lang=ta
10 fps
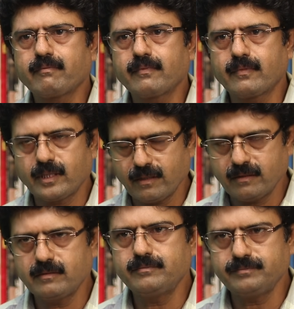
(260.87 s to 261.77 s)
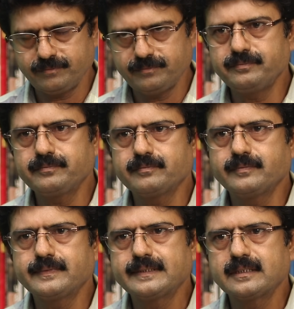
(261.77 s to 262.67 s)
பெரிய கண்டனங்கள்லாம்
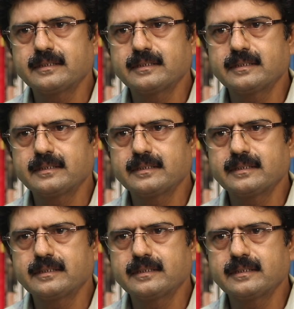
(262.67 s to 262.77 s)
வந்துச்சு